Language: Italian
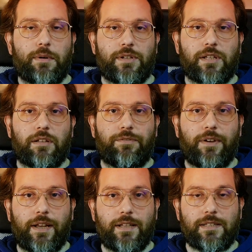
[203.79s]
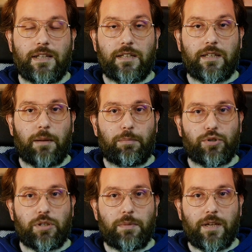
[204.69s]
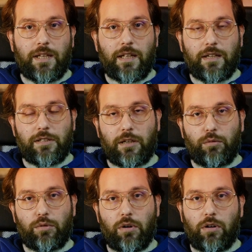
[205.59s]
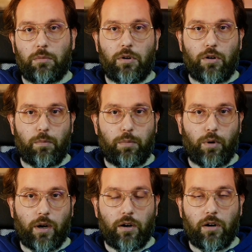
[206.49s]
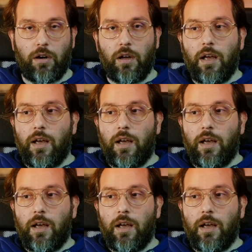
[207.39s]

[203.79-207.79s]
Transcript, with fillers: questa differenza ti dà la possibilità di essere autonomo oppure no